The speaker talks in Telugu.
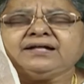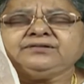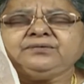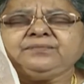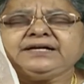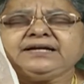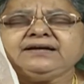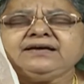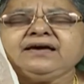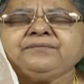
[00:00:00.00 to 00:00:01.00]
అందరిని బట్టి
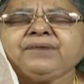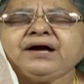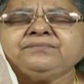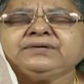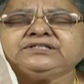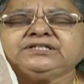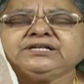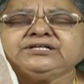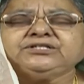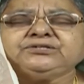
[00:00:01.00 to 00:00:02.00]
నీకే మహిమ
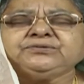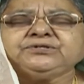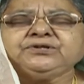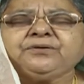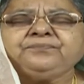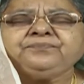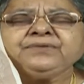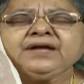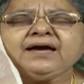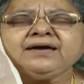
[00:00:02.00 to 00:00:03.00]
చెల్లించుకుంటున్నాం
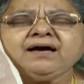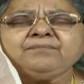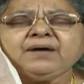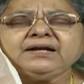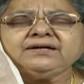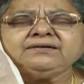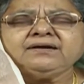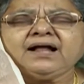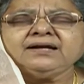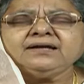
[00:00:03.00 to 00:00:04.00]
అయ్యా
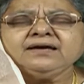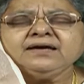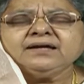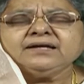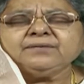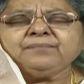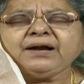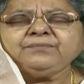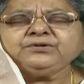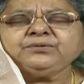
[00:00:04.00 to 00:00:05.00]
బలహీనరాల్ని నీ
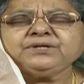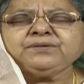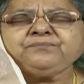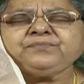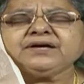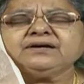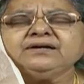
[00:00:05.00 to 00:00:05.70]
బలముతో నింపి